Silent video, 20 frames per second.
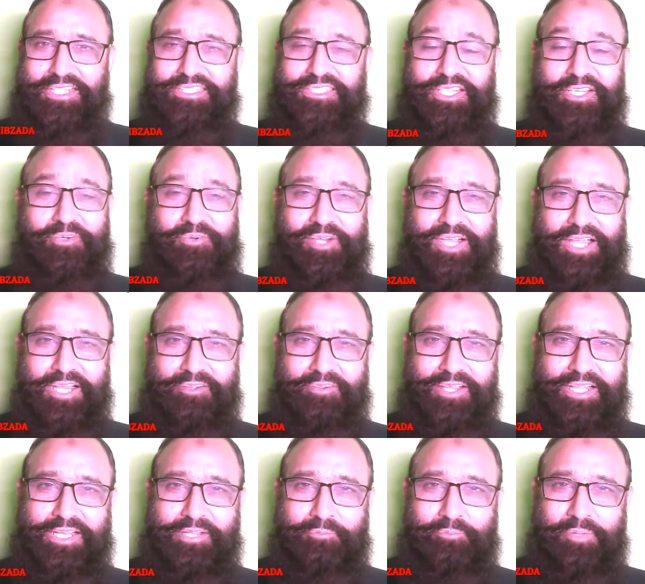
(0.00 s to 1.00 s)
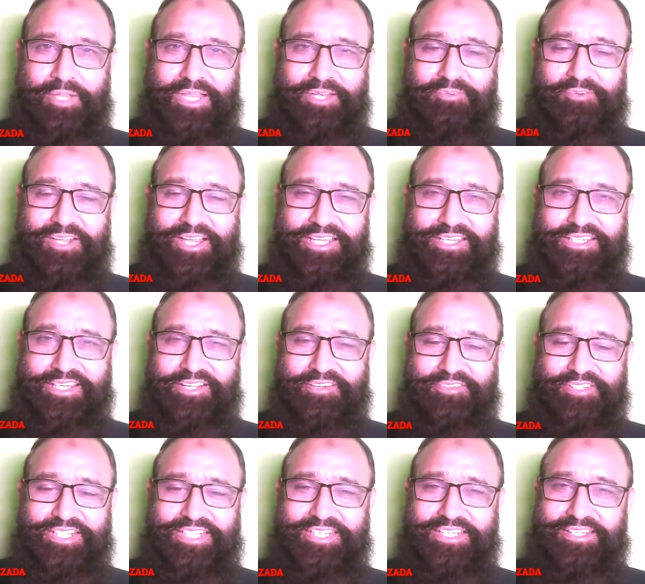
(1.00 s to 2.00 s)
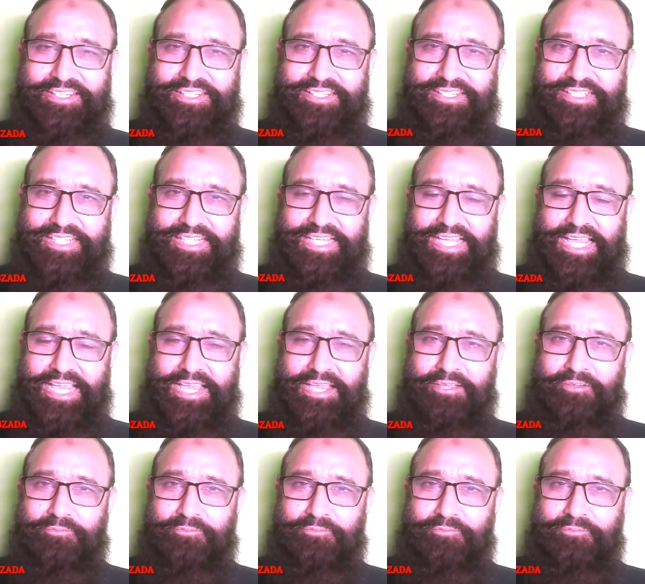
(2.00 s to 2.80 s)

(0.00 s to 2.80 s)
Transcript: चकवाल वाली पहलवान रेवड़ी ठीक है